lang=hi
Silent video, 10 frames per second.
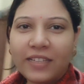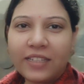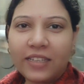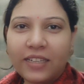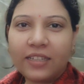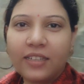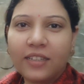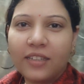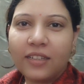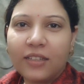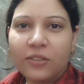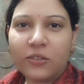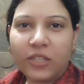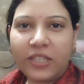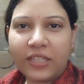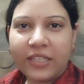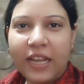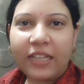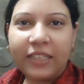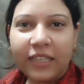वाली है चलिए
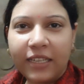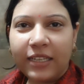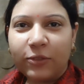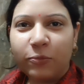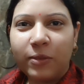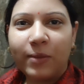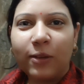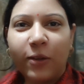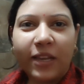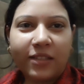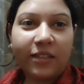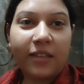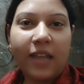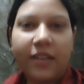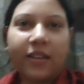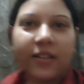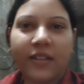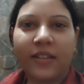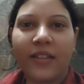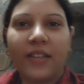दिखाते हैं यूपी में लोग कैसे तैयारियां
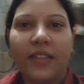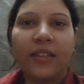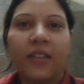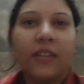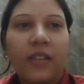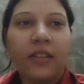करते हैं